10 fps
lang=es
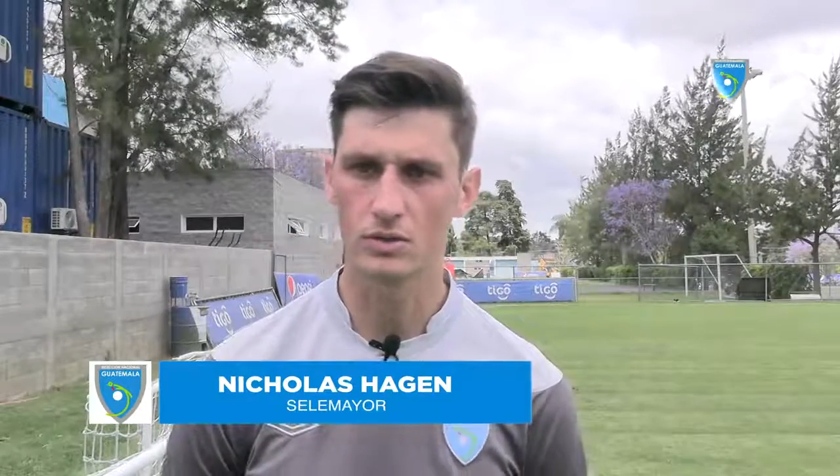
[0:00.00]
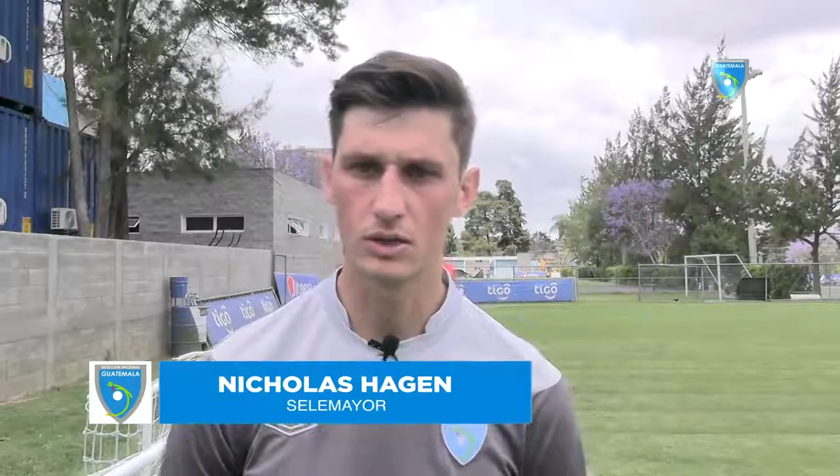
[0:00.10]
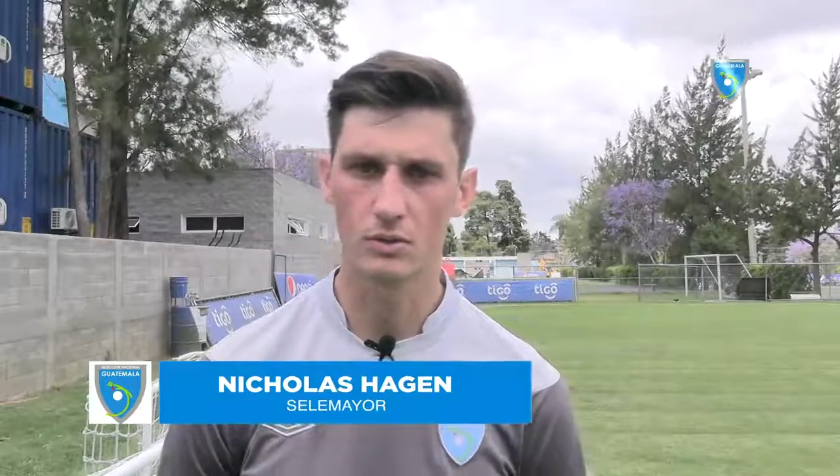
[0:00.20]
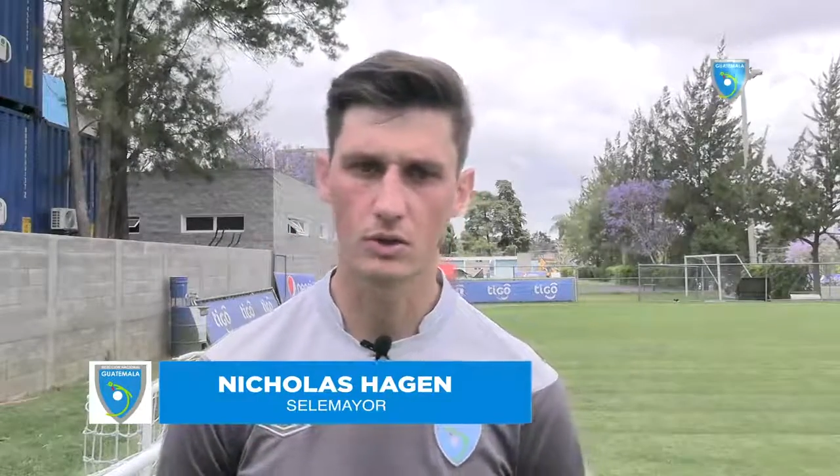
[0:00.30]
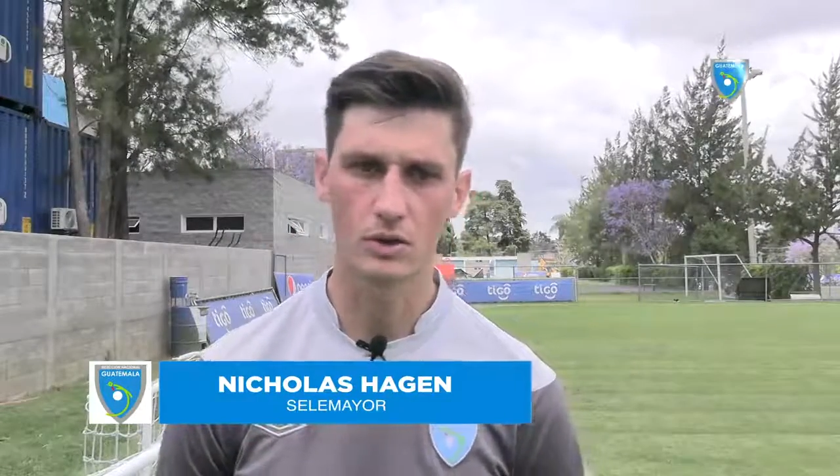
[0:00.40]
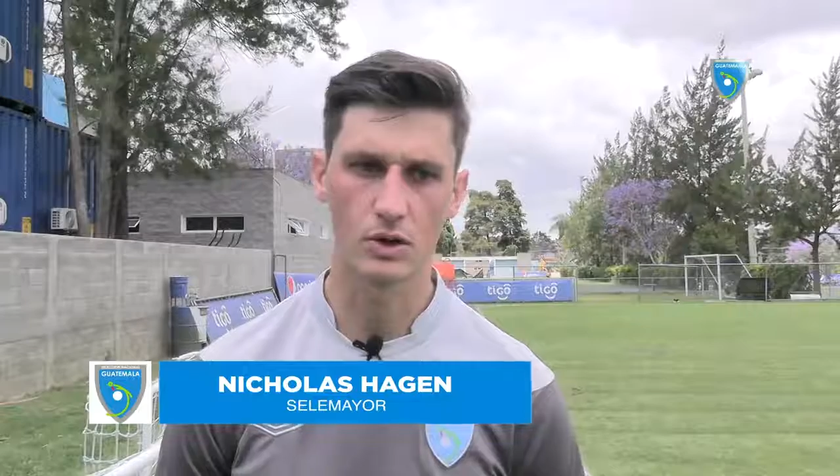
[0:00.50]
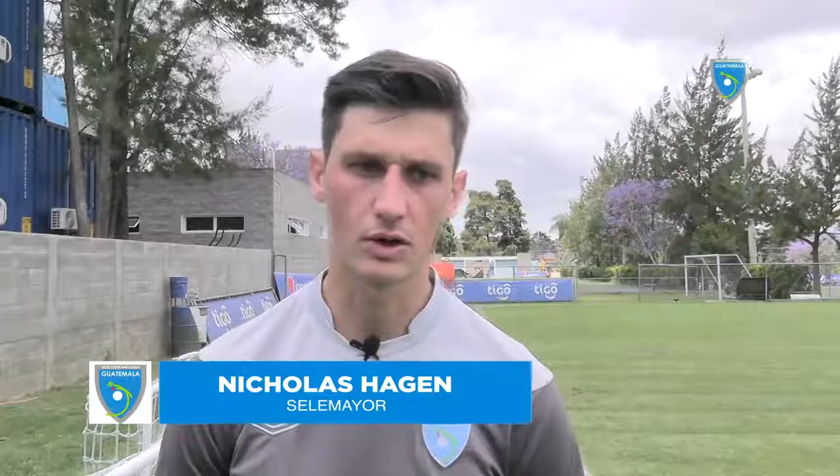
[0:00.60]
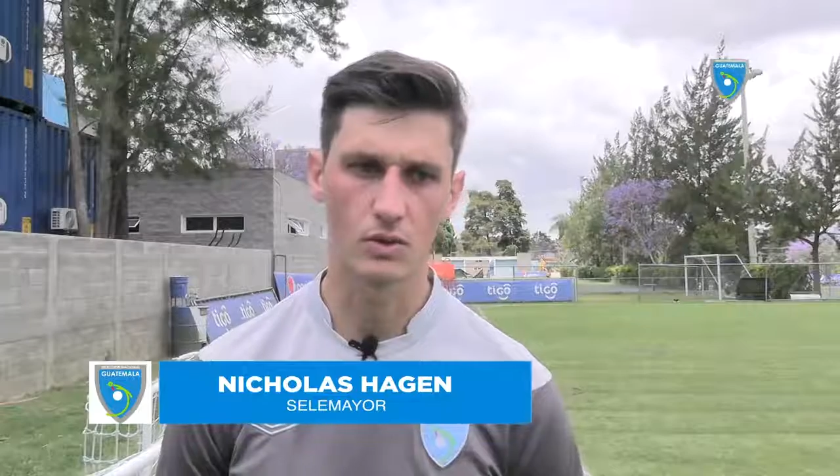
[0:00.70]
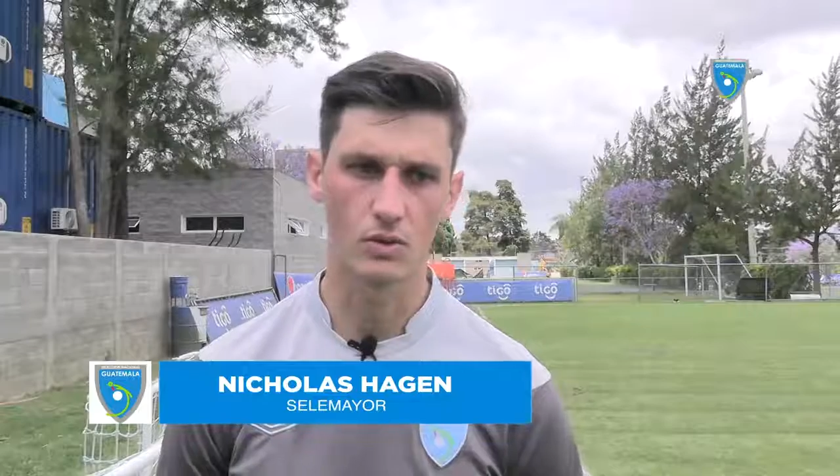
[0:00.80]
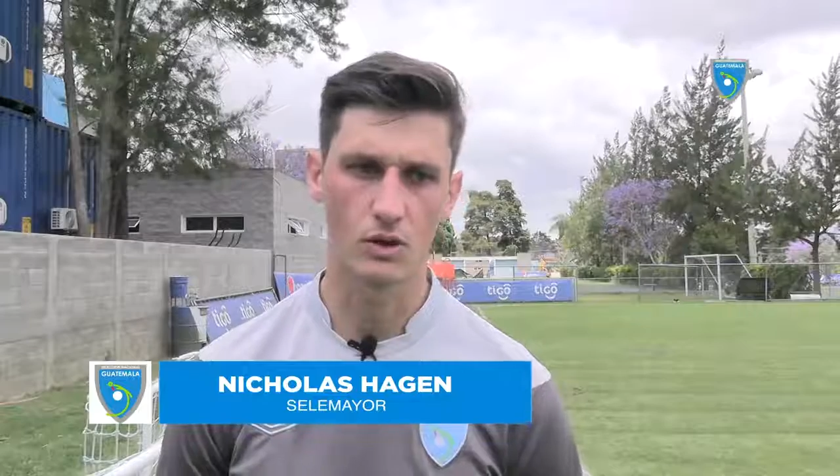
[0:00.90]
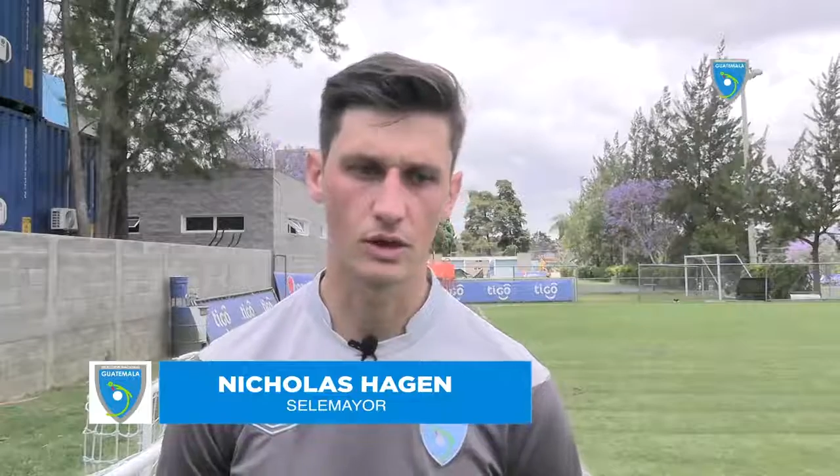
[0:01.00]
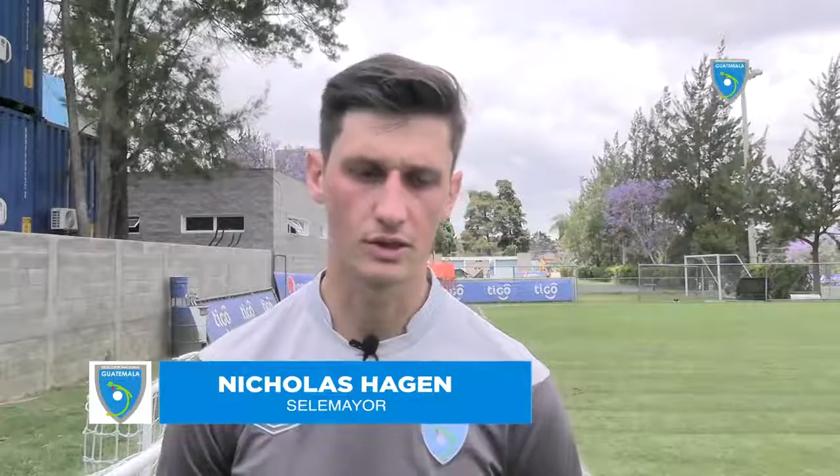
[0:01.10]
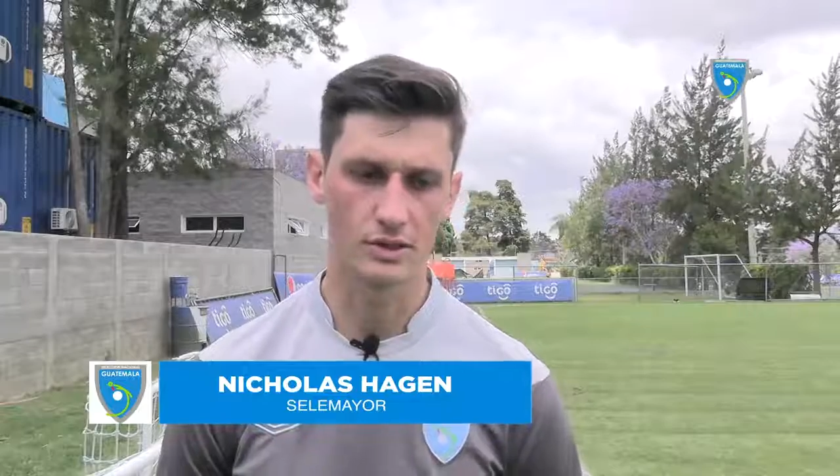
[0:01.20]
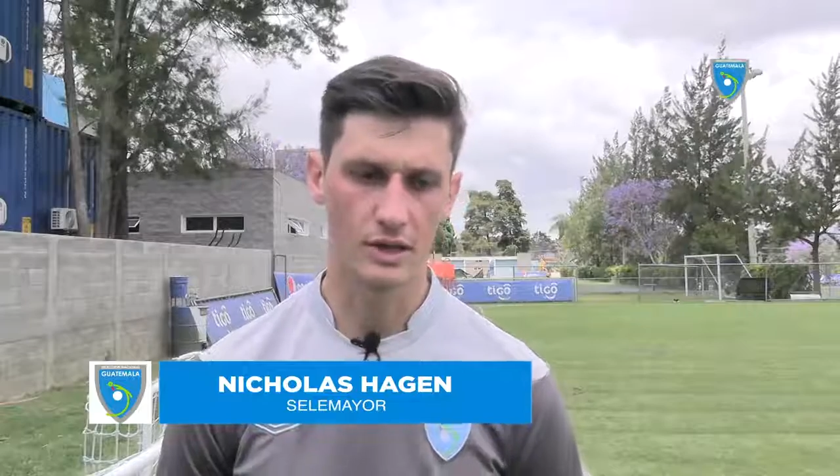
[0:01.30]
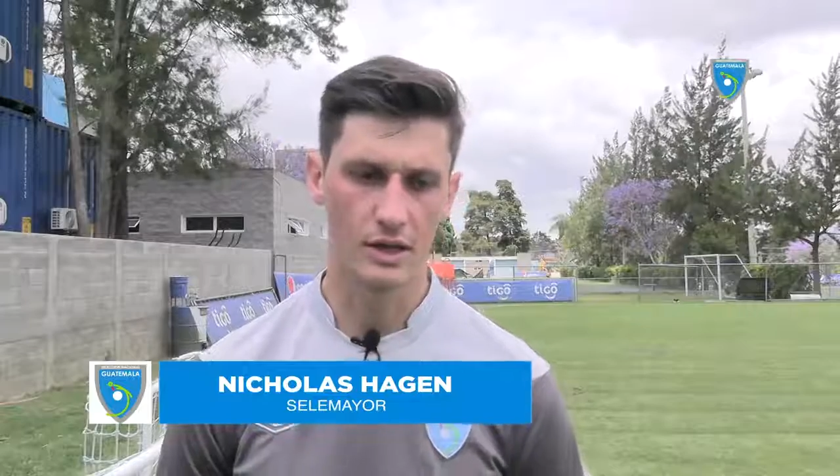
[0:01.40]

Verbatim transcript: una convocatoria con jugadores